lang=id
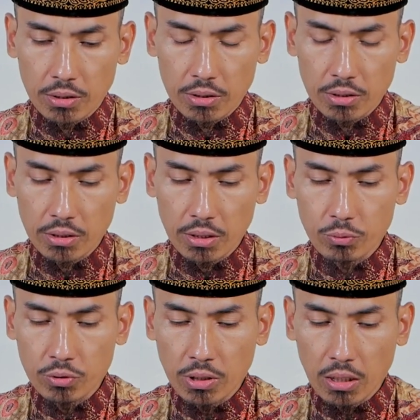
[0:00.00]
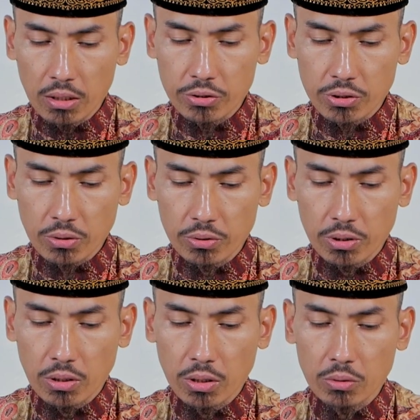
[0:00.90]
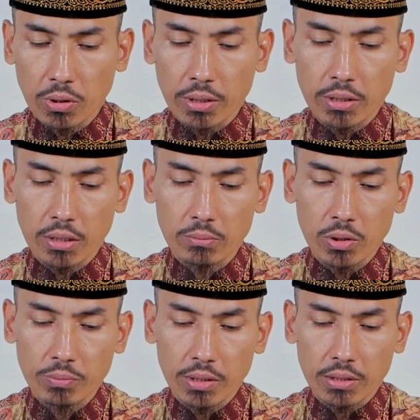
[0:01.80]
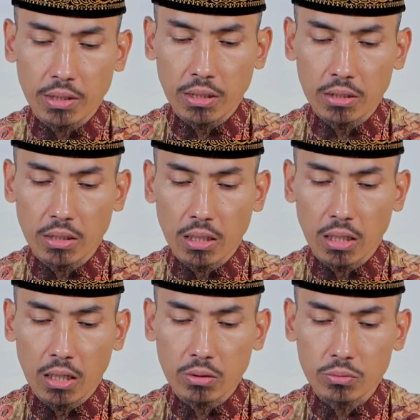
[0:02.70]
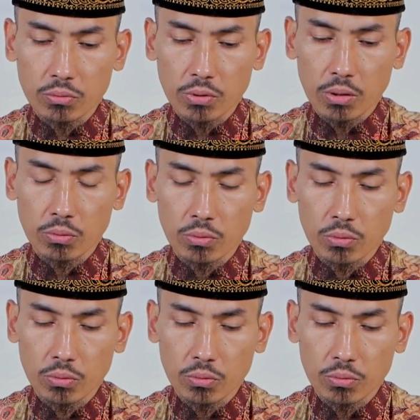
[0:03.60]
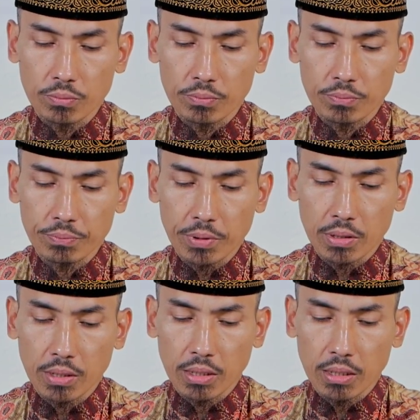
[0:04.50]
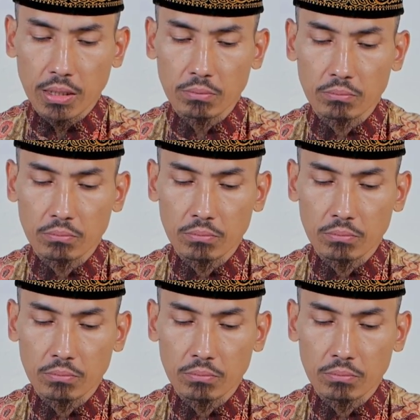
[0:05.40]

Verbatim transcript: Dari Ibunda Aisyah radhiyallahu anha beliau mengatakan, "Aku dahulu pernah